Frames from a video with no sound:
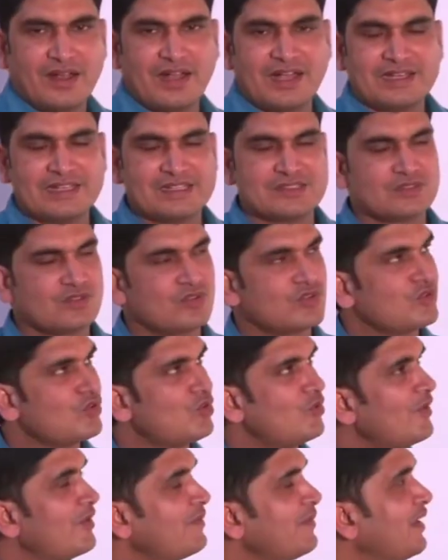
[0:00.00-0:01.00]
हाइएस्ट
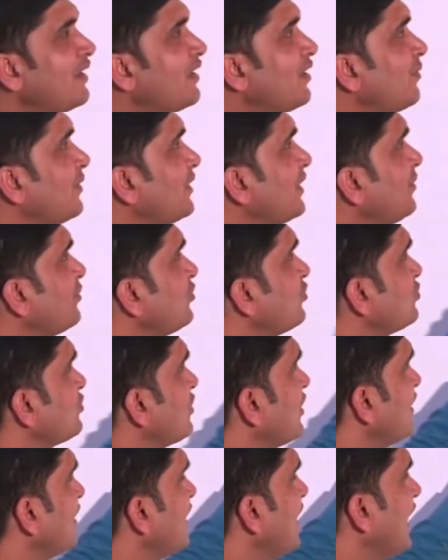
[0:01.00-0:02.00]
कॉमन फैक्टर मतलब जो
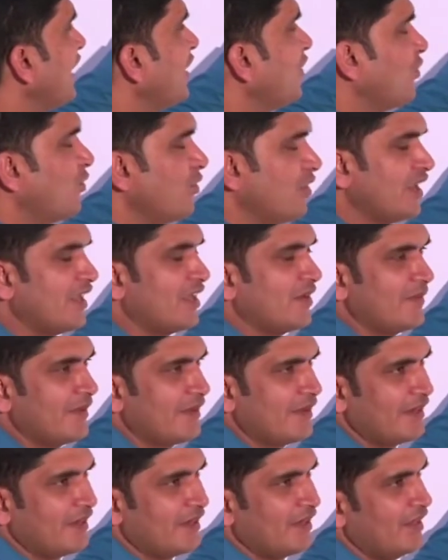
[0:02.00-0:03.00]
संख्याएं होंगी
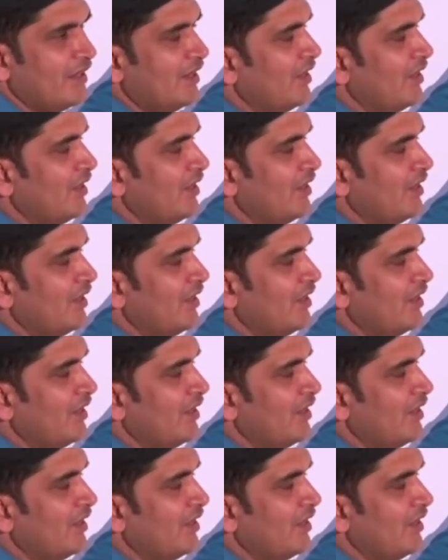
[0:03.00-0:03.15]
हमारी